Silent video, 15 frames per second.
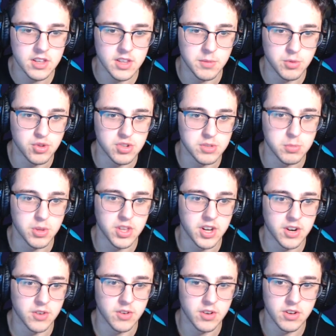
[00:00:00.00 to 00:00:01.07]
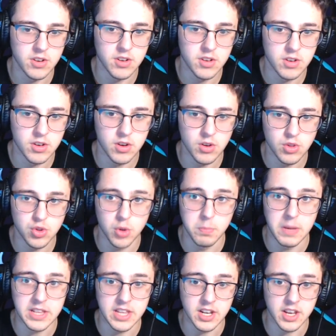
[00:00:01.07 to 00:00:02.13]
De muchísimo dinero. Top
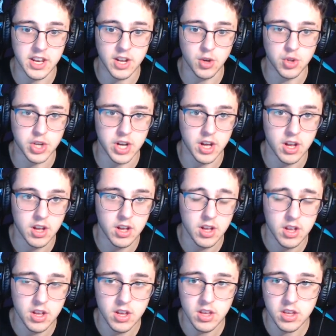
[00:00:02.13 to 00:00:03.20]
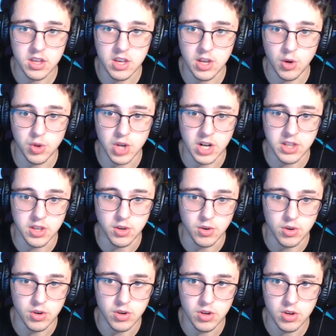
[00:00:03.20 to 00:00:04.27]
Battle. Quiere otra. Quiero otra al tío.